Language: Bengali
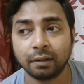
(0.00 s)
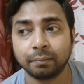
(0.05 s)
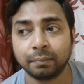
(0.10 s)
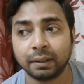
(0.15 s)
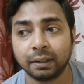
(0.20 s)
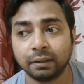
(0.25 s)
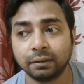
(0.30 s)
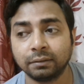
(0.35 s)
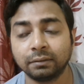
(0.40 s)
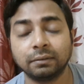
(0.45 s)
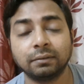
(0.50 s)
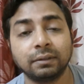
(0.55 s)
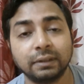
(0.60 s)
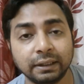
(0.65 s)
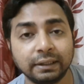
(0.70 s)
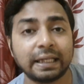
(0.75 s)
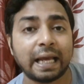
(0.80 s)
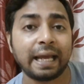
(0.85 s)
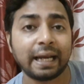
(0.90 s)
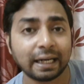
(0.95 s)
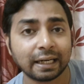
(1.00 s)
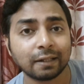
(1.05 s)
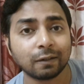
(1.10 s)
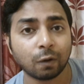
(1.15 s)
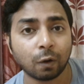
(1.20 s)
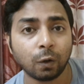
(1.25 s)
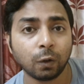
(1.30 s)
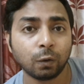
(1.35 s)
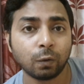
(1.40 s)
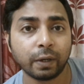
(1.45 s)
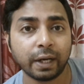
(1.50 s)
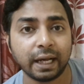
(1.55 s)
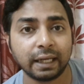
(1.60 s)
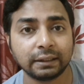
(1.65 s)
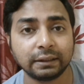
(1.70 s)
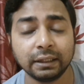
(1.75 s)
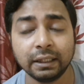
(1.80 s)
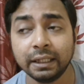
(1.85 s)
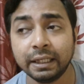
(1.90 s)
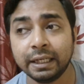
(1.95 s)
মানে যে জায়গাটা দখল করে
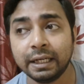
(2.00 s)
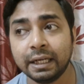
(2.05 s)
আছে